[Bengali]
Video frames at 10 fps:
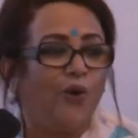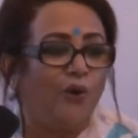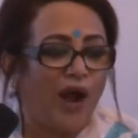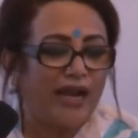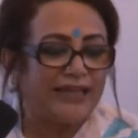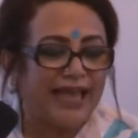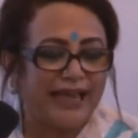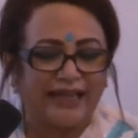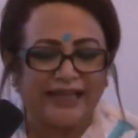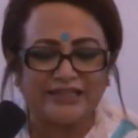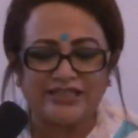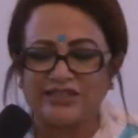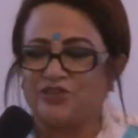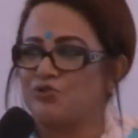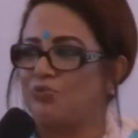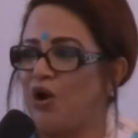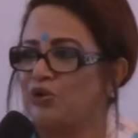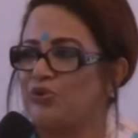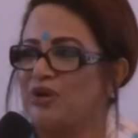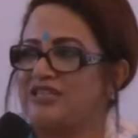ওখানে দেখা গেছে কিছু
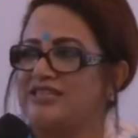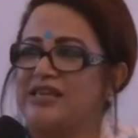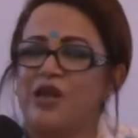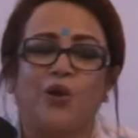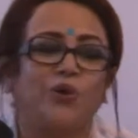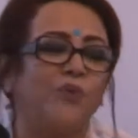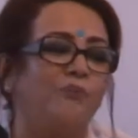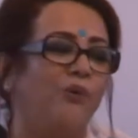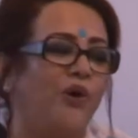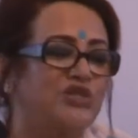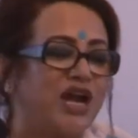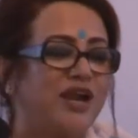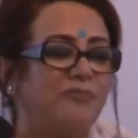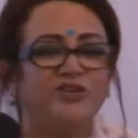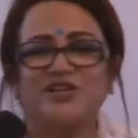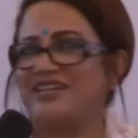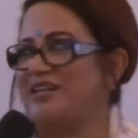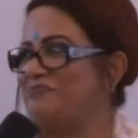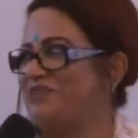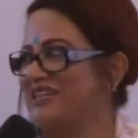ভক্ত আছে খুব মজার মজার
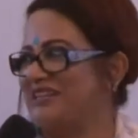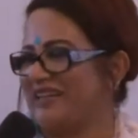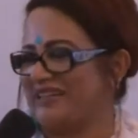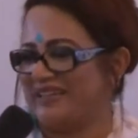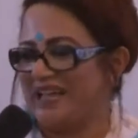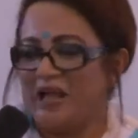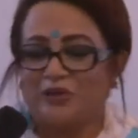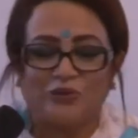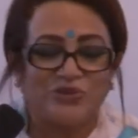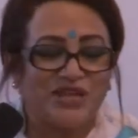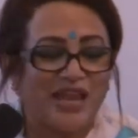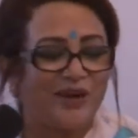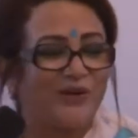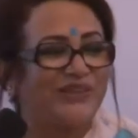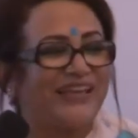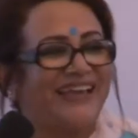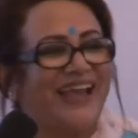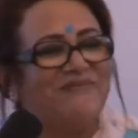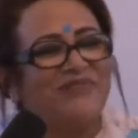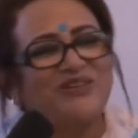গিফট দিয়ে থাকে তো সেগুলো দেখে
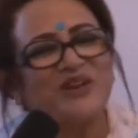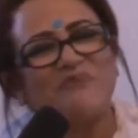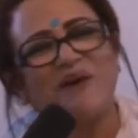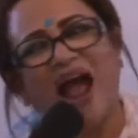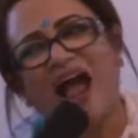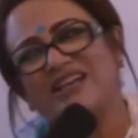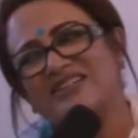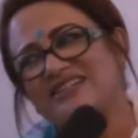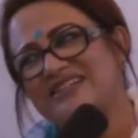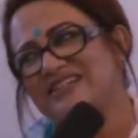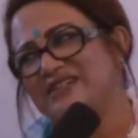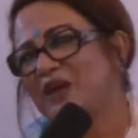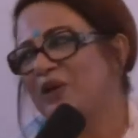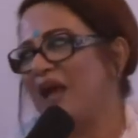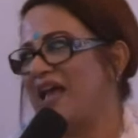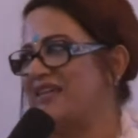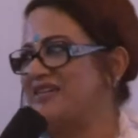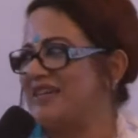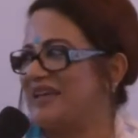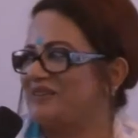আমরা সব হাসি
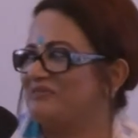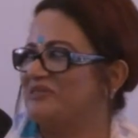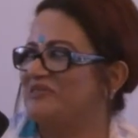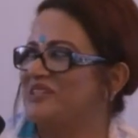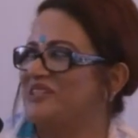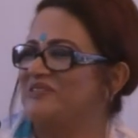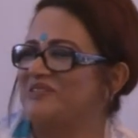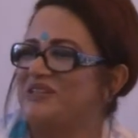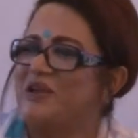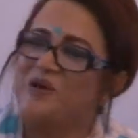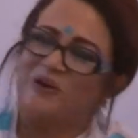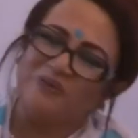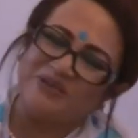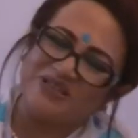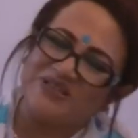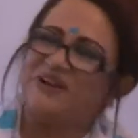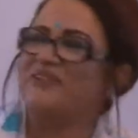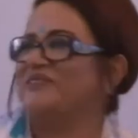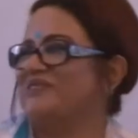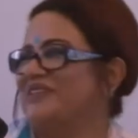হেসে একদম কুটি কুটি খুব এনজয়
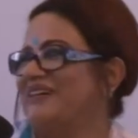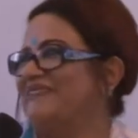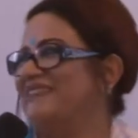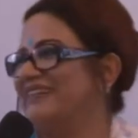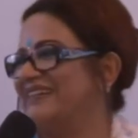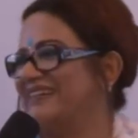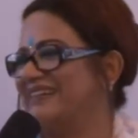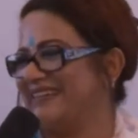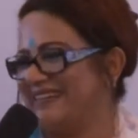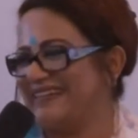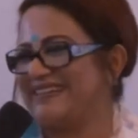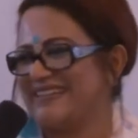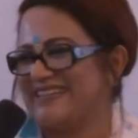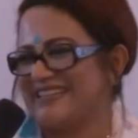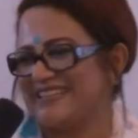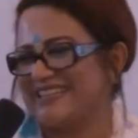করতাম এই আর কি এটাই